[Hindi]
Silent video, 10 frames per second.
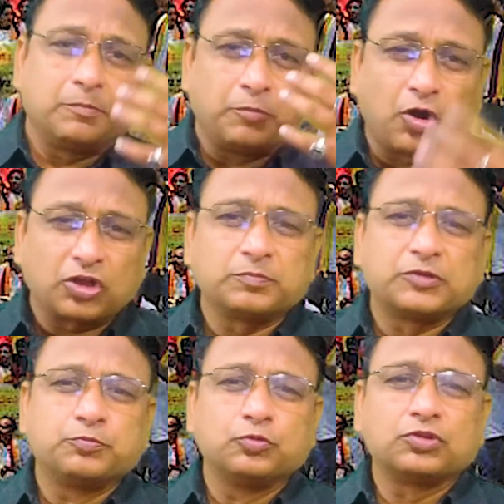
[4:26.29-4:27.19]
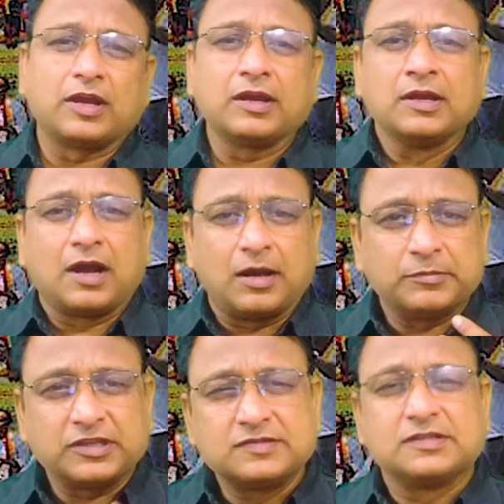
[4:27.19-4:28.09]
बहुत मजबूत है
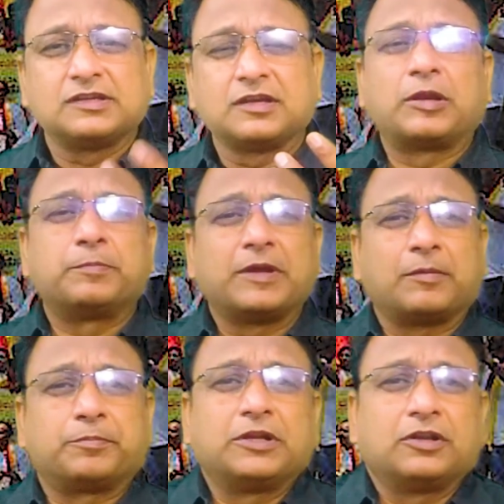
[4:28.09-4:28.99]
हम इसी के बल पे अपने